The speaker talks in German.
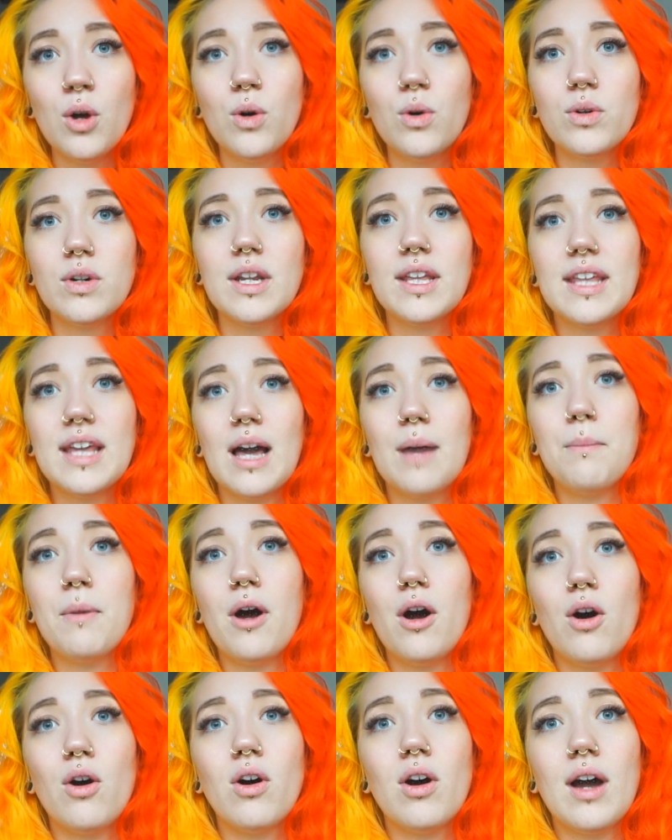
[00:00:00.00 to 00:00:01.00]
und ich
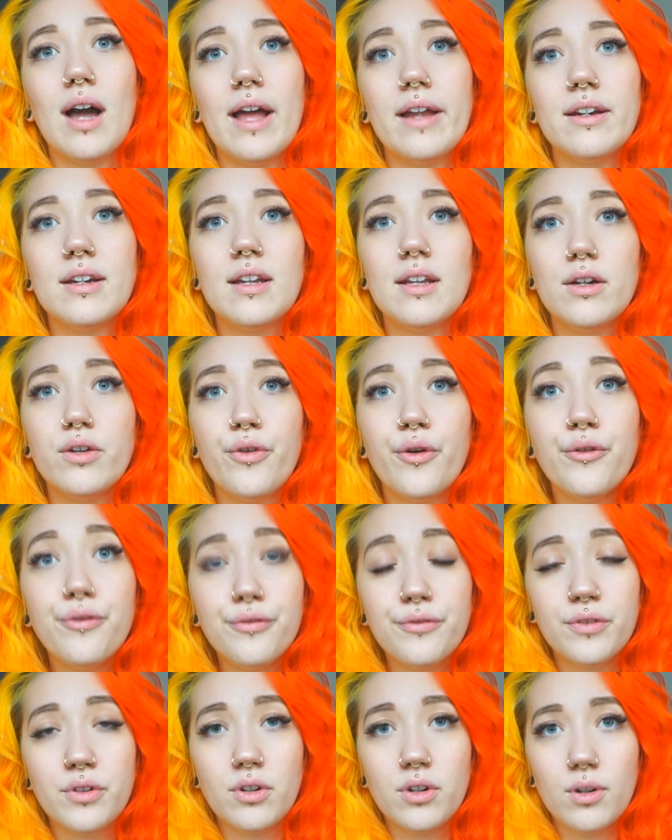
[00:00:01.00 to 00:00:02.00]
habe auch an den
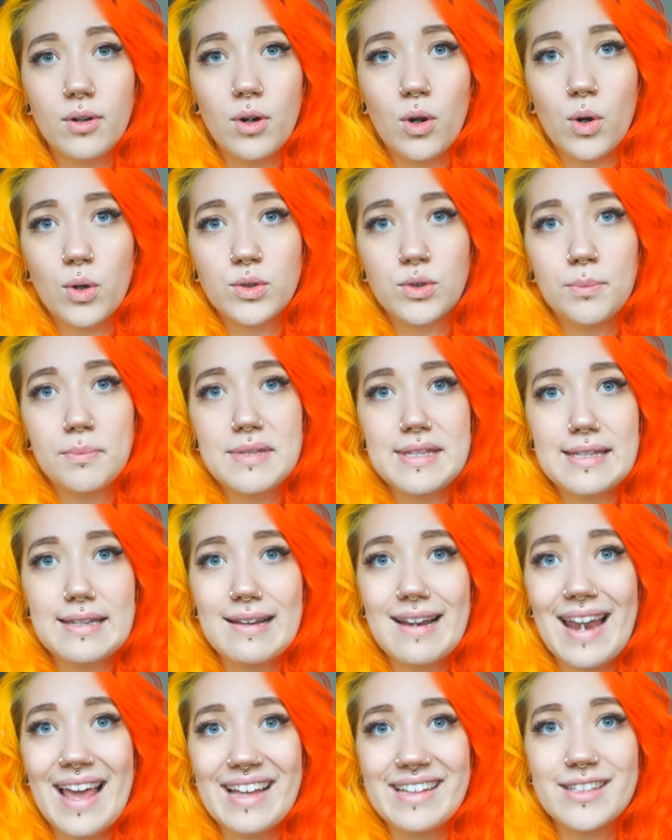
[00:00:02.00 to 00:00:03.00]
Hüften noch so ein bisschen
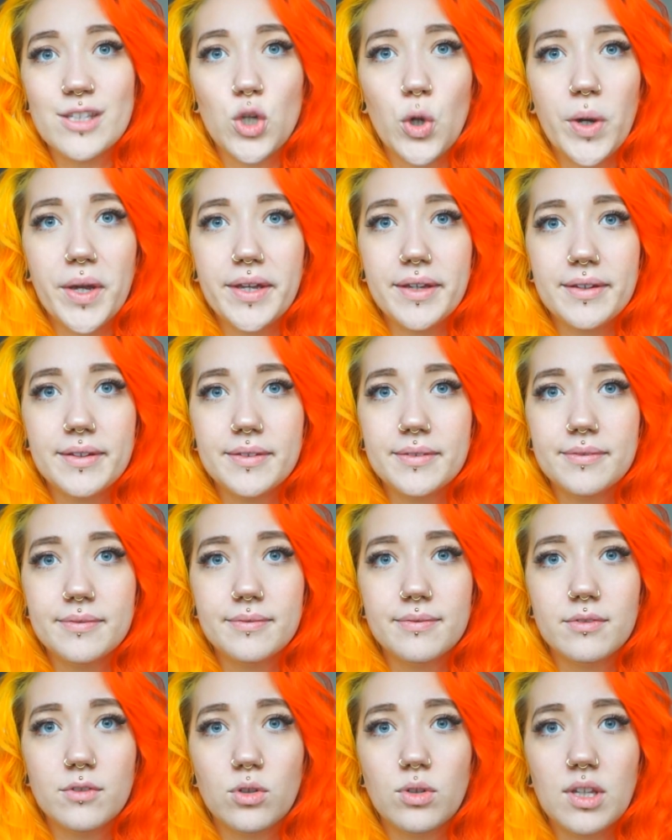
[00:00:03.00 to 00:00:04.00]
Kleinzeug.
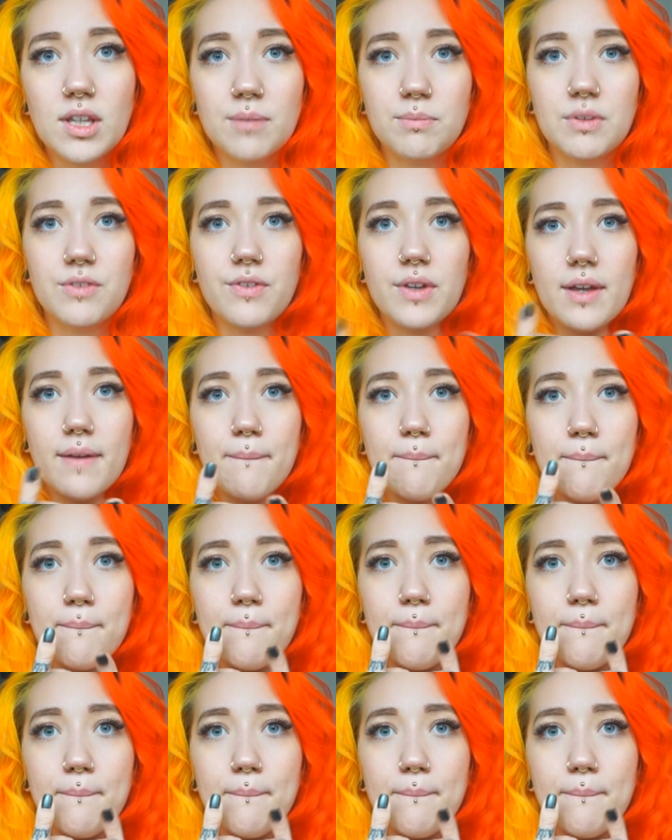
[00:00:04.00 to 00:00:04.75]
Und ich habe die Finger.